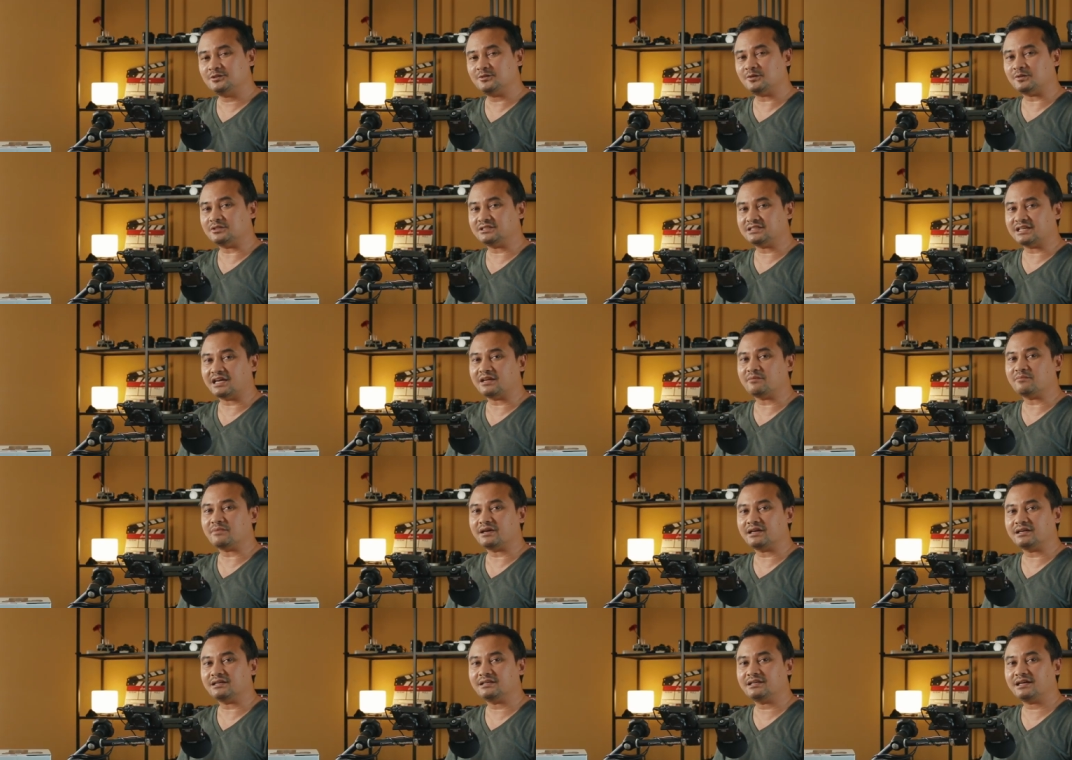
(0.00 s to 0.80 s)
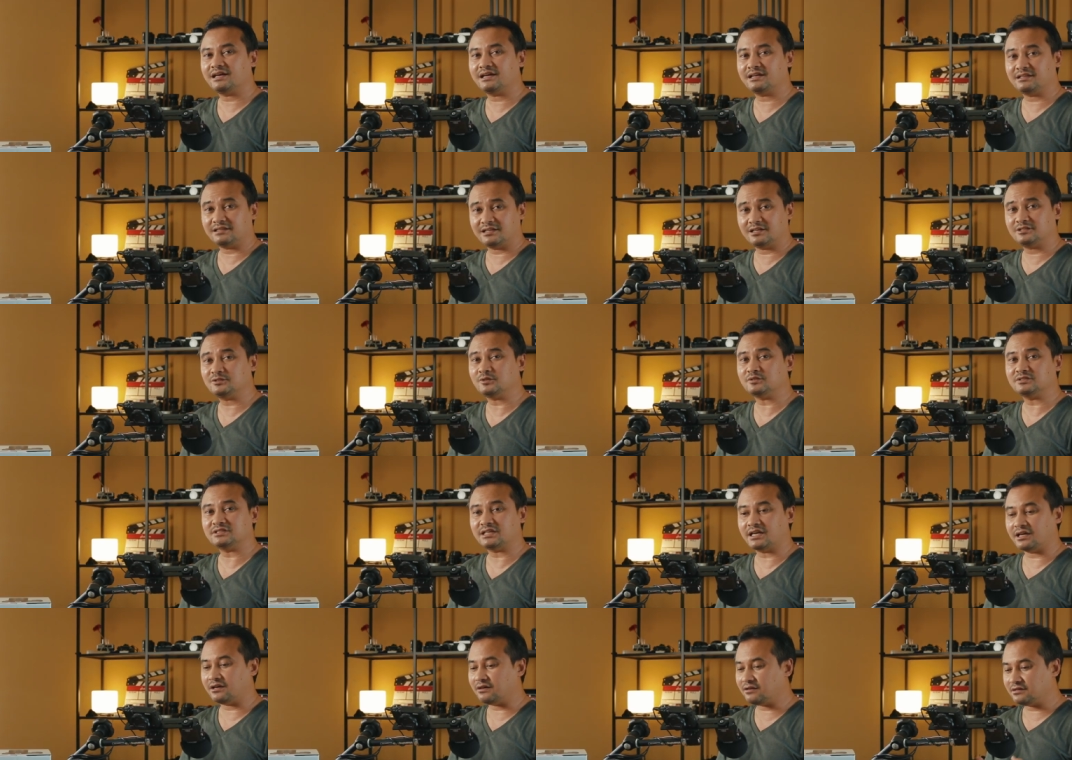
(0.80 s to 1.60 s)
สนใจไหม ถ้าถ้าส
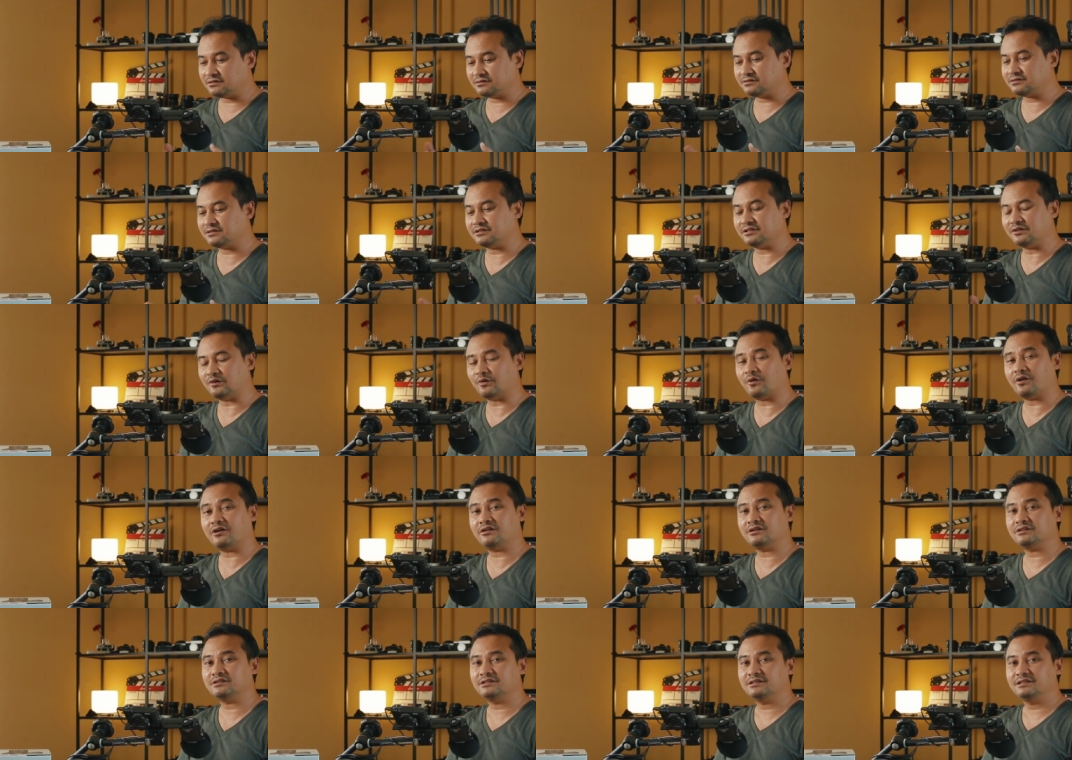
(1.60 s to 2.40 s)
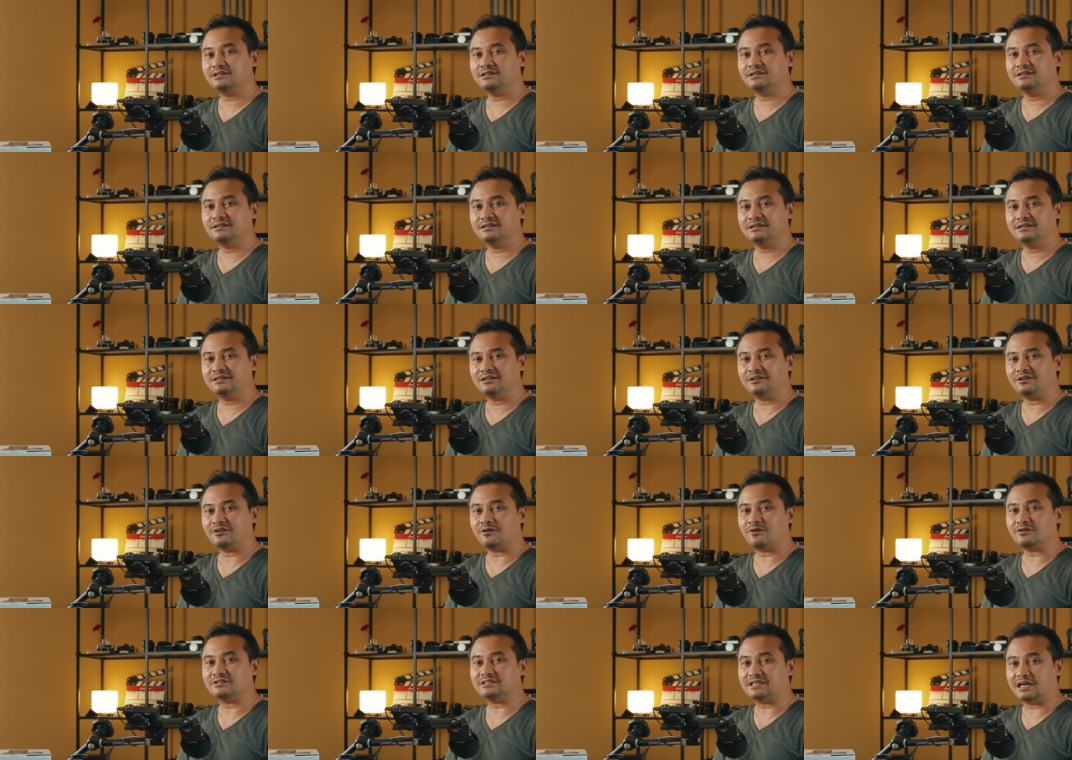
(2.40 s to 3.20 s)
นใจก็ก็เดี๋ยวก็
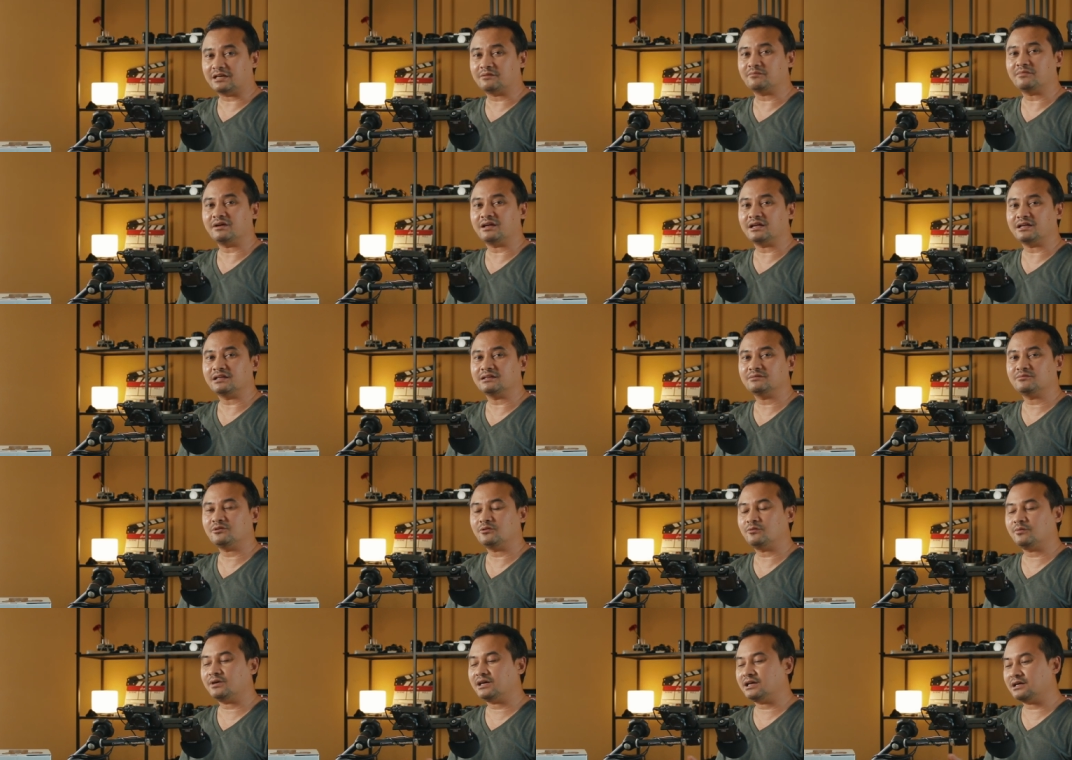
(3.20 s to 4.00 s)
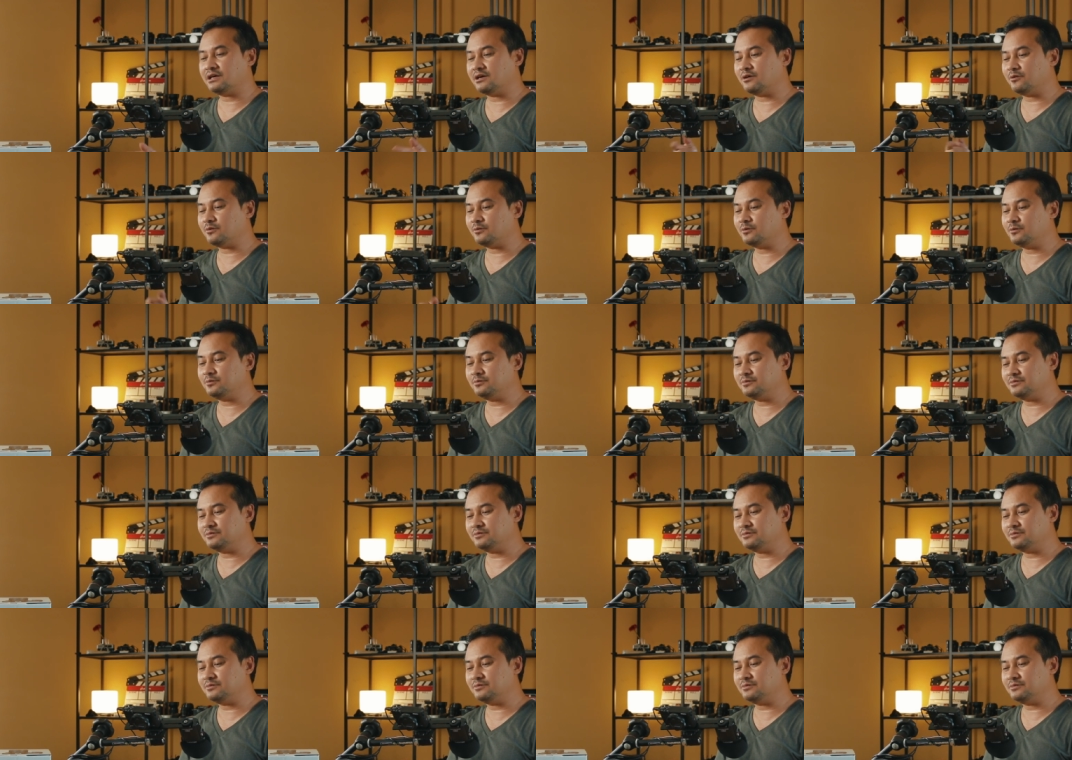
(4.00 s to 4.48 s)
ลองจัดมา เพราะว่าเขา